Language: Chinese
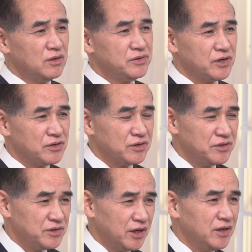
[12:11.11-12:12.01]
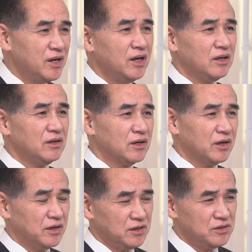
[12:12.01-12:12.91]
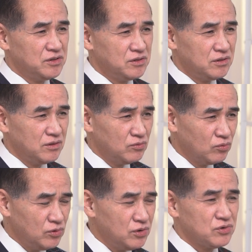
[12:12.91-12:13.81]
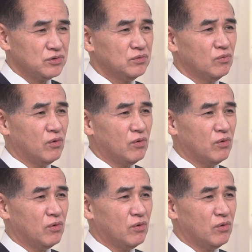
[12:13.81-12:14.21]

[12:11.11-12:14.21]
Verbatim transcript: 正是人类可以一直